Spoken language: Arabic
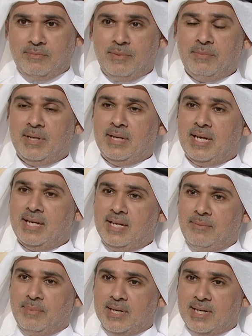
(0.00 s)
من اهل
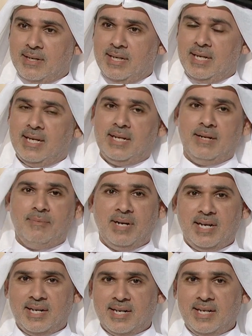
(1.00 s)
البر الى اهل
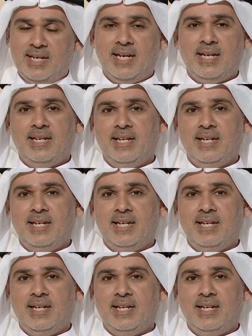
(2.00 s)
البحر الى اهل